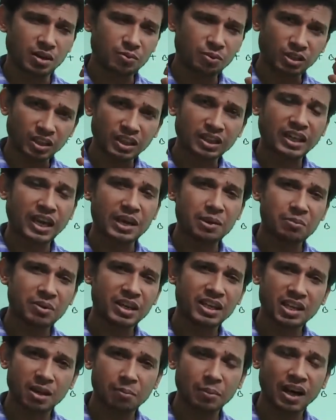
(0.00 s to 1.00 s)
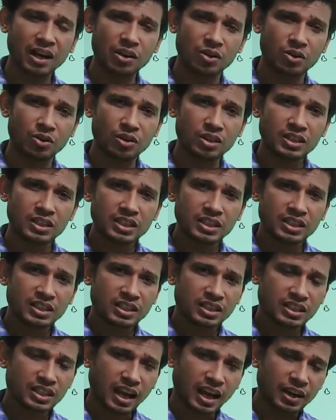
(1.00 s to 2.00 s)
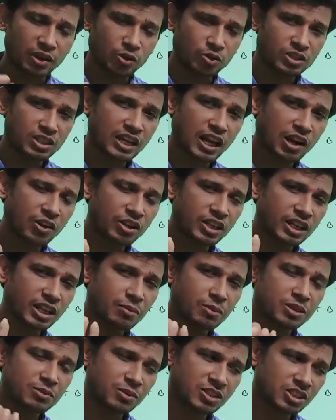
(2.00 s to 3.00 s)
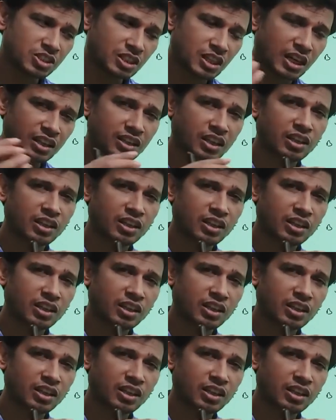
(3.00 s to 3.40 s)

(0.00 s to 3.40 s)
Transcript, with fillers: फॉर द टाइम बिंग ये मान लो कि हाइड्रोजन आयोडीन के बीच में जितना